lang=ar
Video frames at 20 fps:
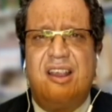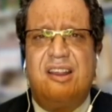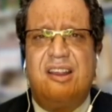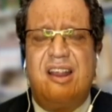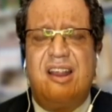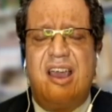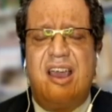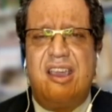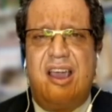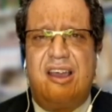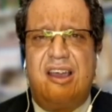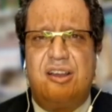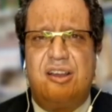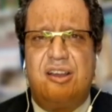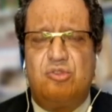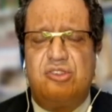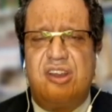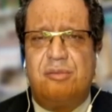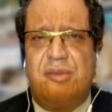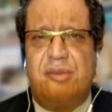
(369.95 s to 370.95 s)
لا
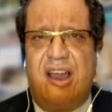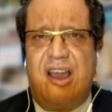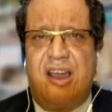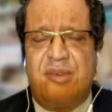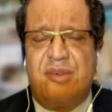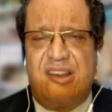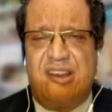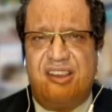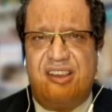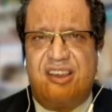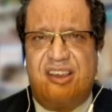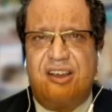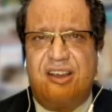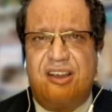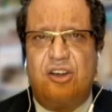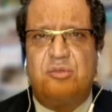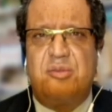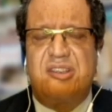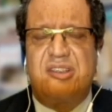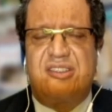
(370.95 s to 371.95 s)
يعلمون بالعملية
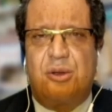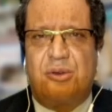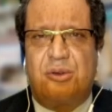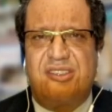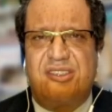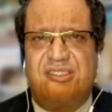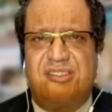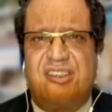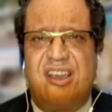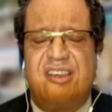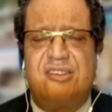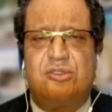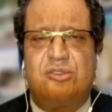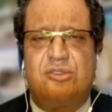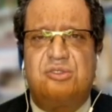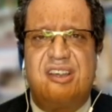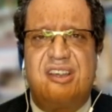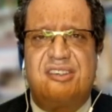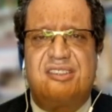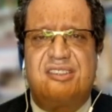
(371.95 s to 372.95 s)
أو بالتوقيت
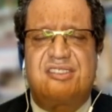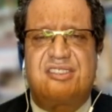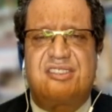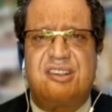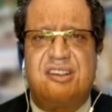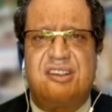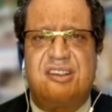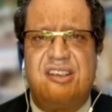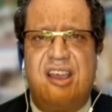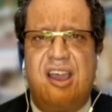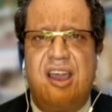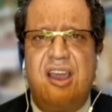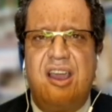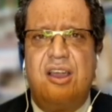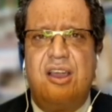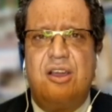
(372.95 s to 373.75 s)
كانت هناك سرية